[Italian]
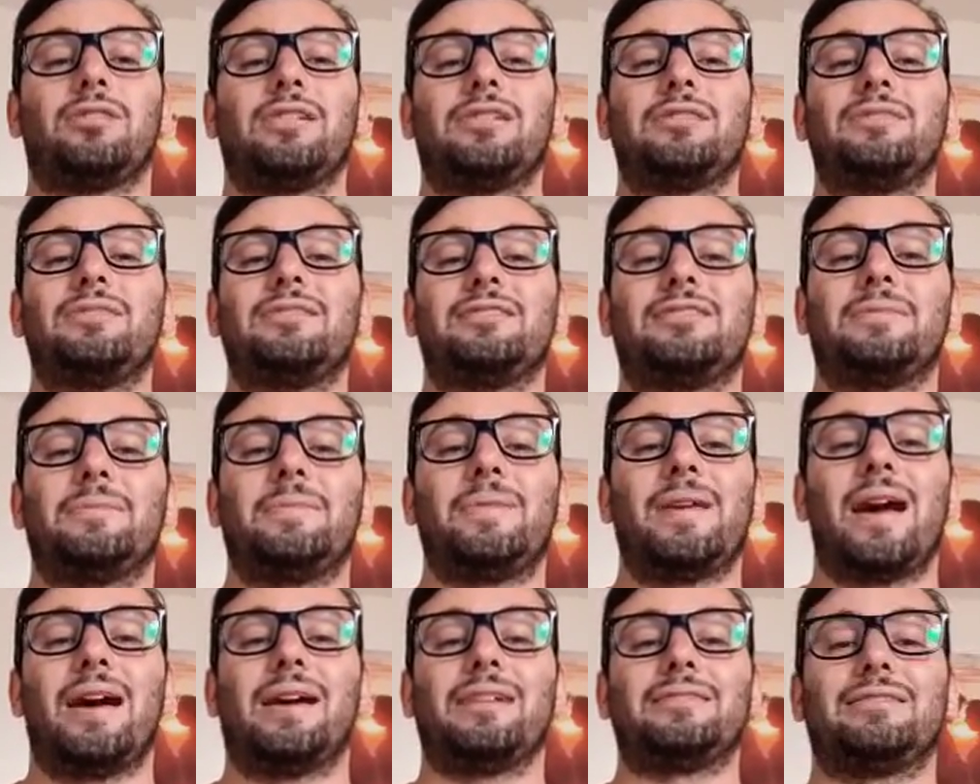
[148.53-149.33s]

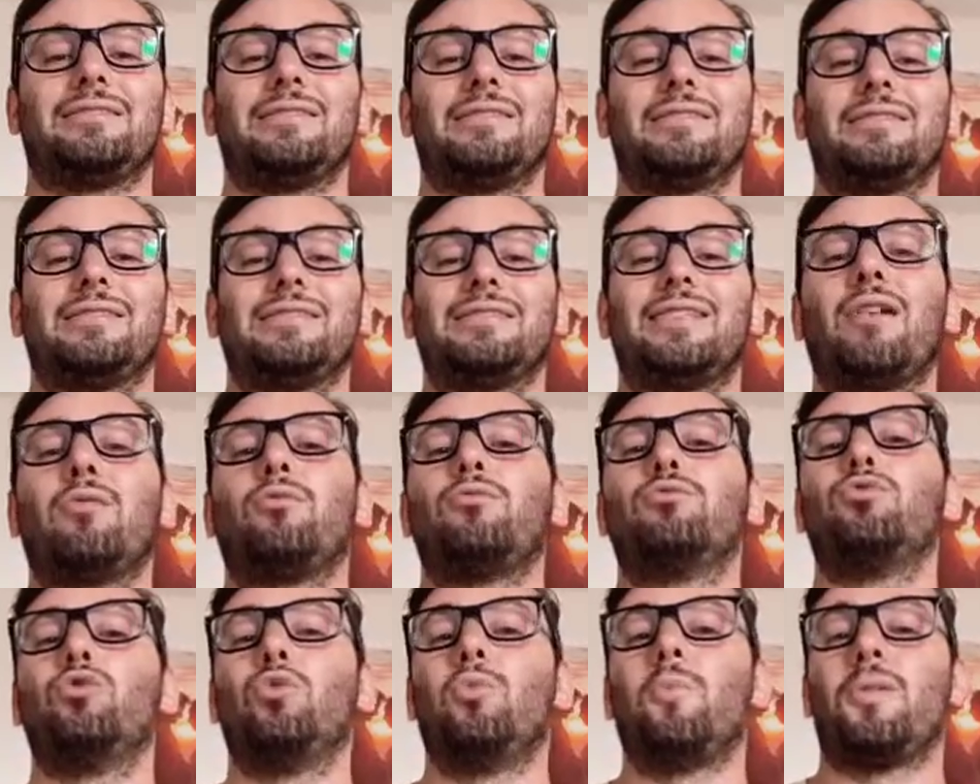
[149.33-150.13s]
tantissimi assist da
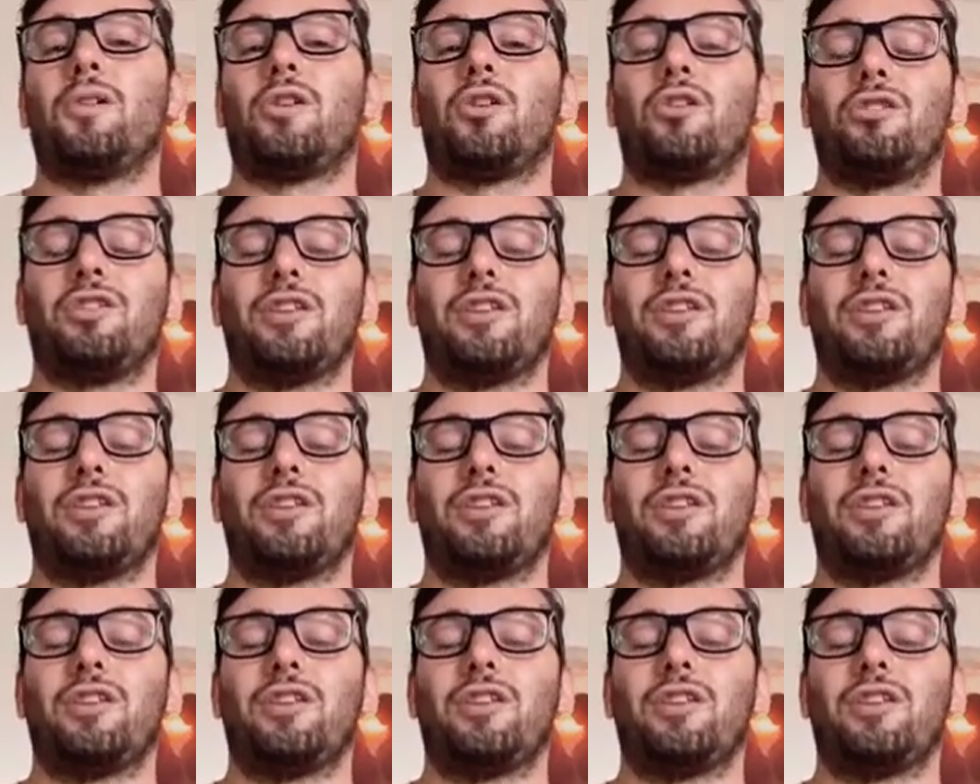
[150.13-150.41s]
un numero